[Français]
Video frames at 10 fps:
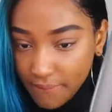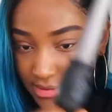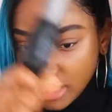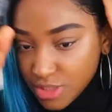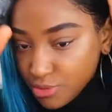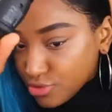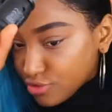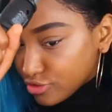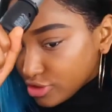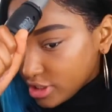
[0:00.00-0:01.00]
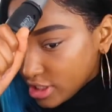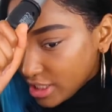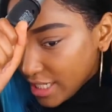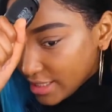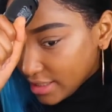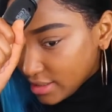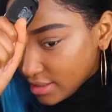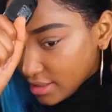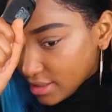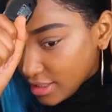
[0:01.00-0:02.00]
Mais ça je pense que vous connaissez déjà la
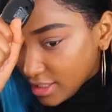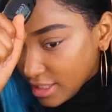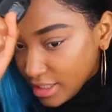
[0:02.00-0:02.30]
technique.